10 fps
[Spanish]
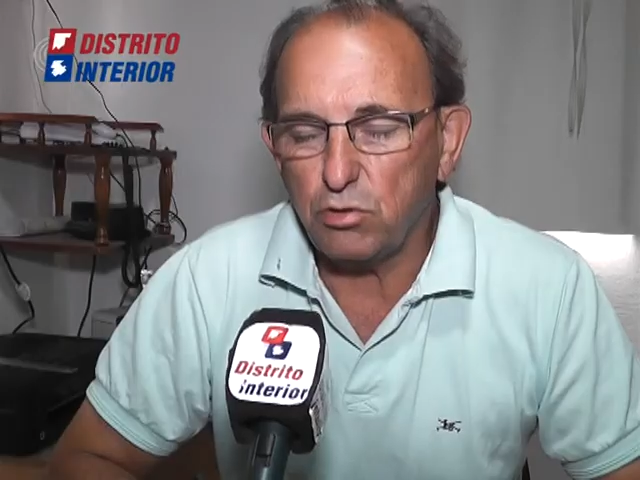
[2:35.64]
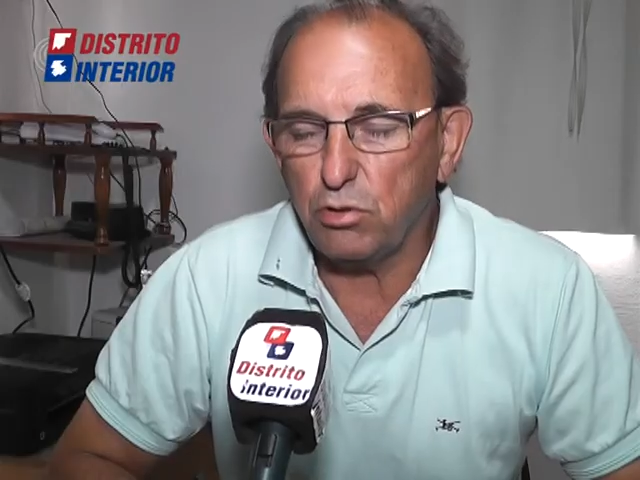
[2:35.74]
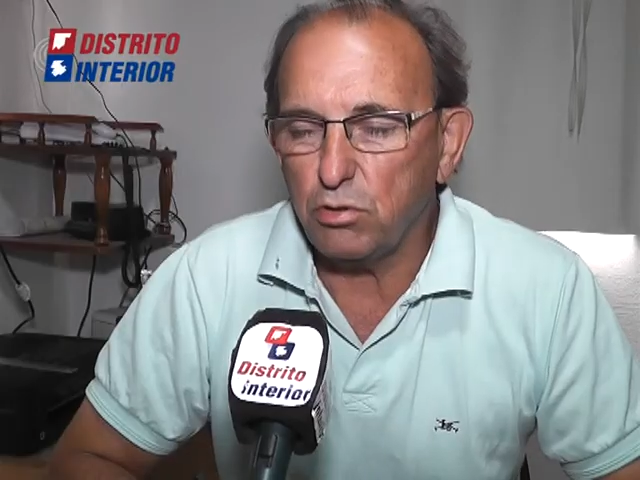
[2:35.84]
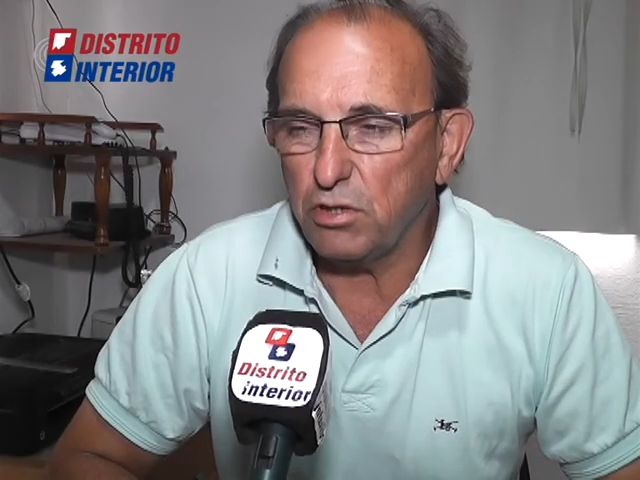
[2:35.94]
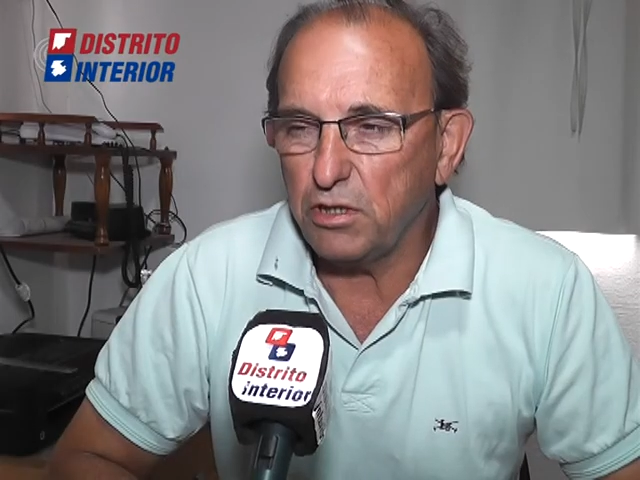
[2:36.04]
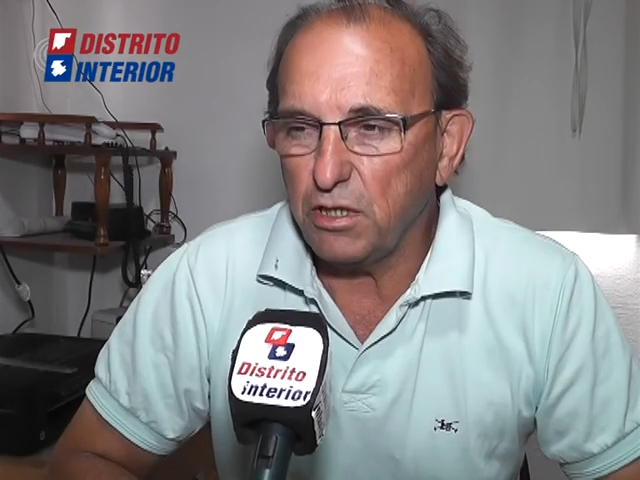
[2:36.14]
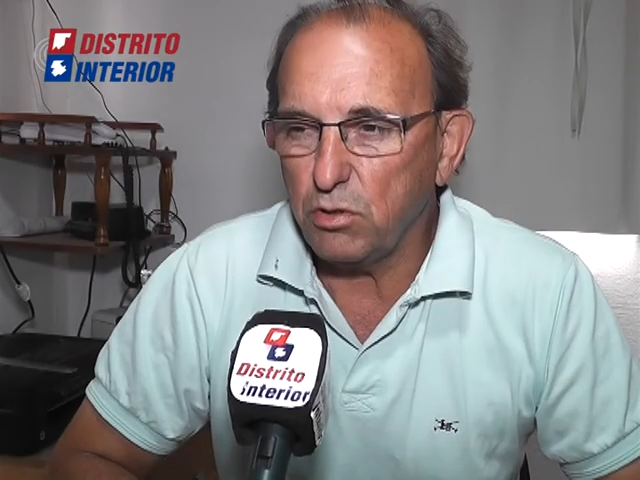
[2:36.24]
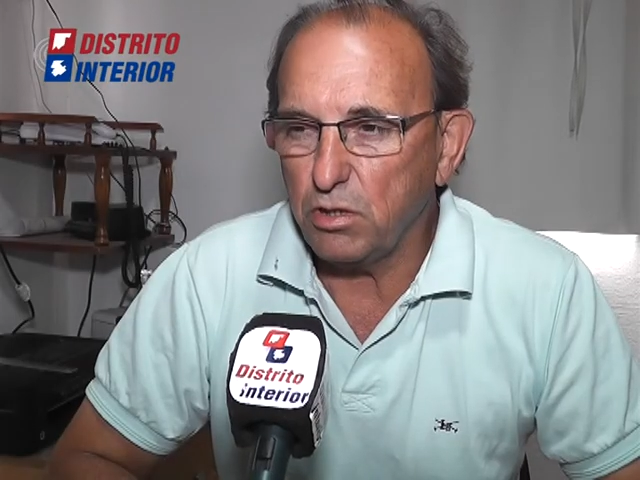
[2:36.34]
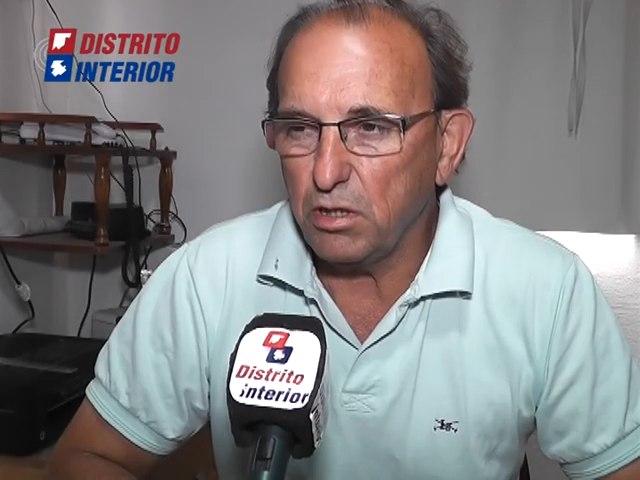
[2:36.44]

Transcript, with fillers: todo ordenado